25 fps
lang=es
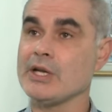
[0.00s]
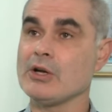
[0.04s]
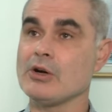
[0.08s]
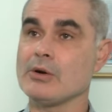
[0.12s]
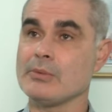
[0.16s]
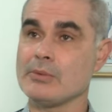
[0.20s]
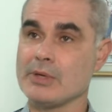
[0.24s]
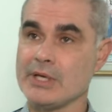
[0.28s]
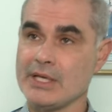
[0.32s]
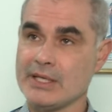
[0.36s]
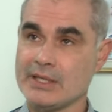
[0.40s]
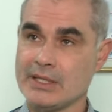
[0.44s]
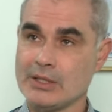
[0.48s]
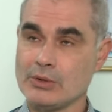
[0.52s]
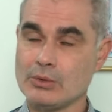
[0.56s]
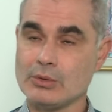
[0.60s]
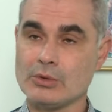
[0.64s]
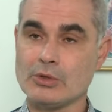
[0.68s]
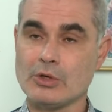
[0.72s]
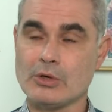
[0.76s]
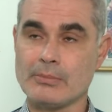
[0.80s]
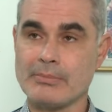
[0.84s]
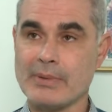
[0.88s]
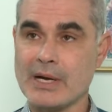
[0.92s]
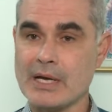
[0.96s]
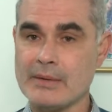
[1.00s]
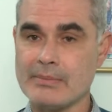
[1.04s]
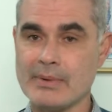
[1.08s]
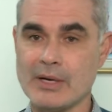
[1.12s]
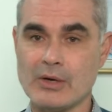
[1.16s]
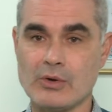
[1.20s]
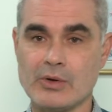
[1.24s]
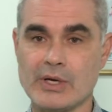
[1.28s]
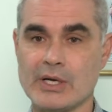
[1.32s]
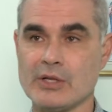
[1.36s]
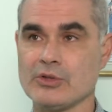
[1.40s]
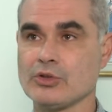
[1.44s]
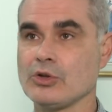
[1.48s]
y como el Instituto Paipa
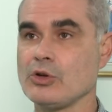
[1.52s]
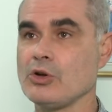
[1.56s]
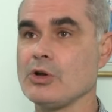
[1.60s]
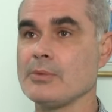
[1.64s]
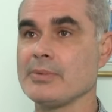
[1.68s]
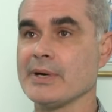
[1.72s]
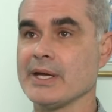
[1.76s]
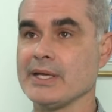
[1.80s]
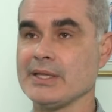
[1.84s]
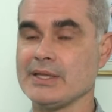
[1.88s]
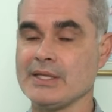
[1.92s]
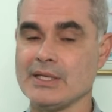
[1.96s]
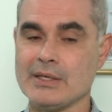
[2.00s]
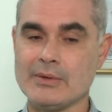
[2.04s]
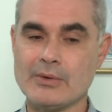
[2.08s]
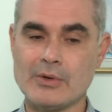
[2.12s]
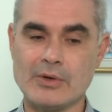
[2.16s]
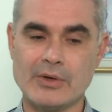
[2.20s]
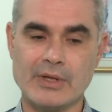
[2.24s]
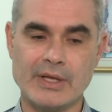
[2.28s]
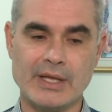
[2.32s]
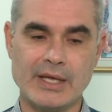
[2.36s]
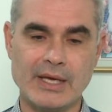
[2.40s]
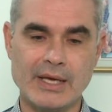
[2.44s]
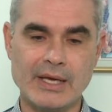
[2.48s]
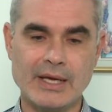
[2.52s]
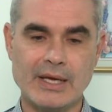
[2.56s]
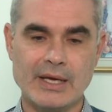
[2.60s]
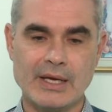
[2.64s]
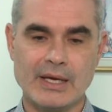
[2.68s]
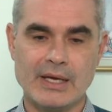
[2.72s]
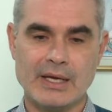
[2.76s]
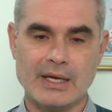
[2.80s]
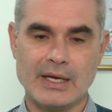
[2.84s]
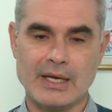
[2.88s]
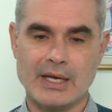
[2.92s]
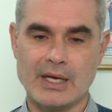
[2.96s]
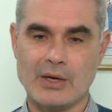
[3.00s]
con el solo objetivo de
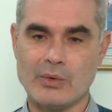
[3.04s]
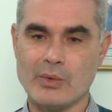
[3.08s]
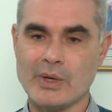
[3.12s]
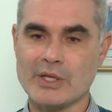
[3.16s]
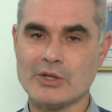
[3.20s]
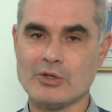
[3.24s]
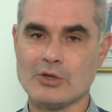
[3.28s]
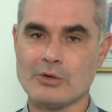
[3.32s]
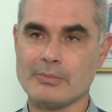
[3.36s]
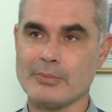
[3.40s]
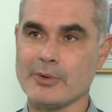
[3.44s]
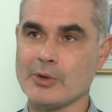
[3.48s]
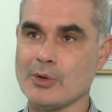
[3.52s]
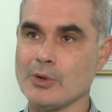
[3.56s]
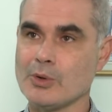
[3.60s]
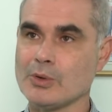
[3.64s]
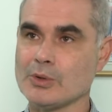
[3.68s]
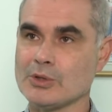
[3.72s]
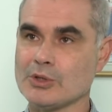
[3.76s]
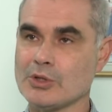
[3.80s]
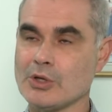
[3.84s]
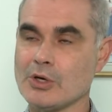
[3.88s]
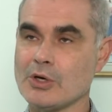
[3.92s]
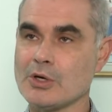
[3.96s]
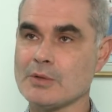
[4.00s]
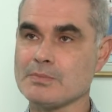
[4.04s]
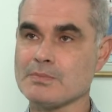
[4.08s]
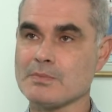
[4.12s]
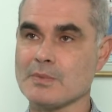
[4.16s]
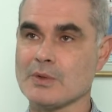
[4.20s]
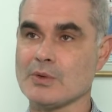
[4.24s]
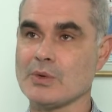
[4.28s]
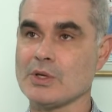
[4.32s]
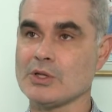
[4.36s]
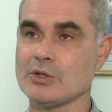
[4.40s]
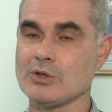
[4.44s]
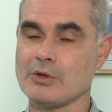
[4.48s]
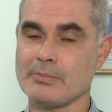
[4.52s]
que nuestro productor,
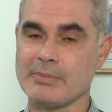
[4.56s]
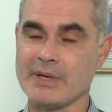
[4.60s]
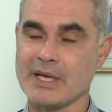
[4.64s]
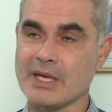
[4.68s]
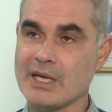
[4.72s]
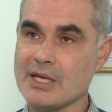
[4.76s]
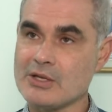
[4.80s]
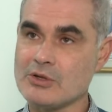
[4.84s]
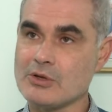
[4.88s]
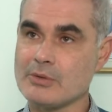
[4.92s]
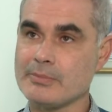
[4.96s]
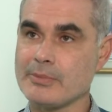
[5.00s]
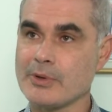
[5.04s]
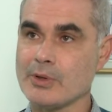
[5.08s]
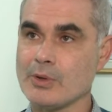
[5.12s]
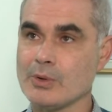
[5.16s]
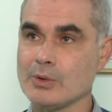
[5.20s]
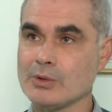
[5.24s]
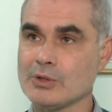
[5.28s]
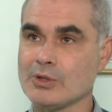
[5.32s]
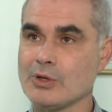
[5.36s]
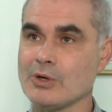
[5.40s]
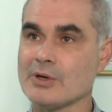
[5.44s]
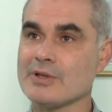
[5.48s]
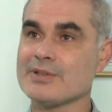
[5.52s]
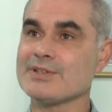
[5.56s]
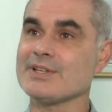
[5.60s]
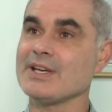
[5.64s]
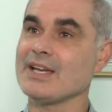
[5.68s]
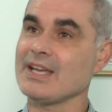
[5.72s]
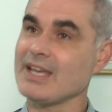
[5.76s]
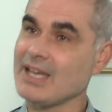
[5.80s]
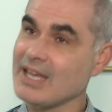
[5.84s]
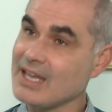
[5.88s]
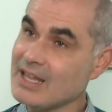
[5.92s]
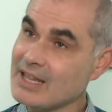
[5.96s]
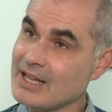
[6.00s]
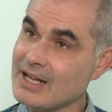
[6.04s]
nuestro pequeño productor se,
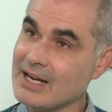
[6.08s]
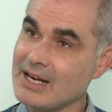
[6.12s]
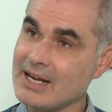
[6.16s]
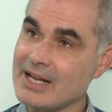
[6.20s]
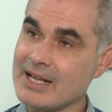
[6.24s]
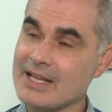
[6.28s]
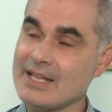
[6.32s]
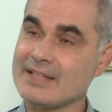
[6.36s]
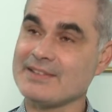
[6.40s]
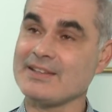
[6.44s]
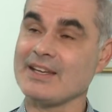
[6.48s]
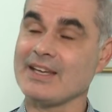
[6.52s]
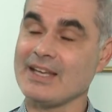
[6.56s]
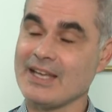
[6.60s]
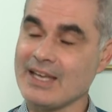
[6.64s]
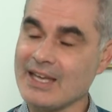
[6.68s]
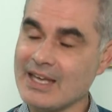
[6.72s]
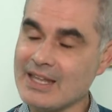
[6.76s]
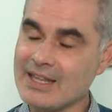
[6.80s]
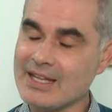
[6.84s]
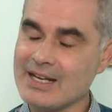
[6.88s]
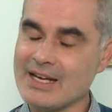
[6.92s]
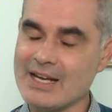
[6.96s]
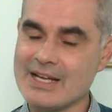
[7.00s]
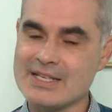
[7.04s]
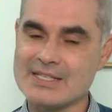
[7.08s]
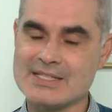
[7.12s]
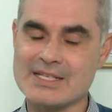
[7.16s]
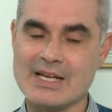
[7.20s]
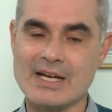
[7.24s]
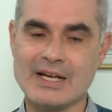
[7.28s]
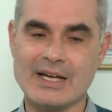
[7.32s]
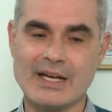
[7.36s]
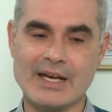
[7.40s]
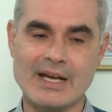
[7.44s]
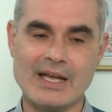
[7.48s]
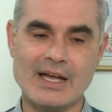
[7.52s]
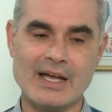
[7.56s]
se quede en la
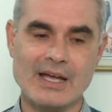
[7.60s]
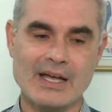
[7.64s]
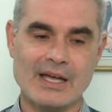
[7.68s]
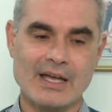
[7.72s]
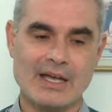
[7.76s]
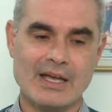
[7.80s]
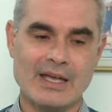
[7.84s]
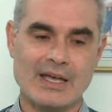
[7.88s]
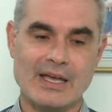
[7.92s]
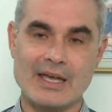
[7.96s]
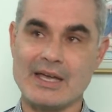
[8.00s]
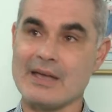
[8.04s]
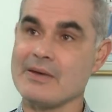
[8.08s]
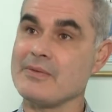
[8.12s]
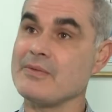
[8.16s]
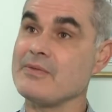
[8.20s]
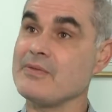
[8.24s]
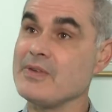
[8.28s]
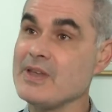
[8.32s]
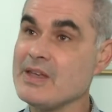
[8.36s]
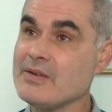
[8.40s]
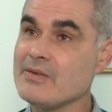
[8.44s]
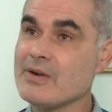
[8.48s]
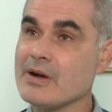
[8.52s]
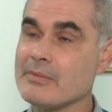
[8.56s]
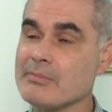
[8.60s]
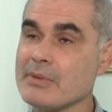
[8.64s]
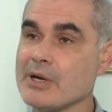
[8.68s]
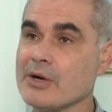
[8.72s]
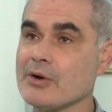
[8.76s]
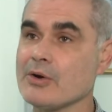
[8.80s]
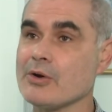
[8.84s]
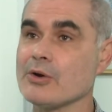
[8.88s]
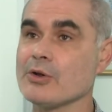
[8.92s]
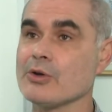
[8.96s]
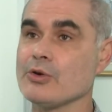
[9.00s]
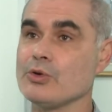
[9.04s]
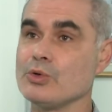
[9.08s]
chacra, viva
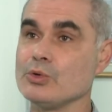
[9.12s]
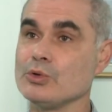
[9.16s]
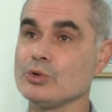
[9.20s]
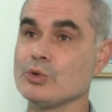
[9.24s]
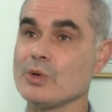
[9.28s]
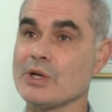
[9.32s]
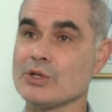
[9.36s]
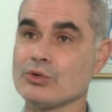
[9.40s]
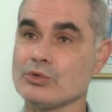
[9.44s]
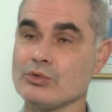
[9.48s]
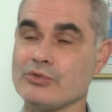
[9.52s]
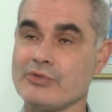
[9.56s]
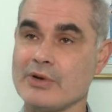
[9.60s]
mejor junto a su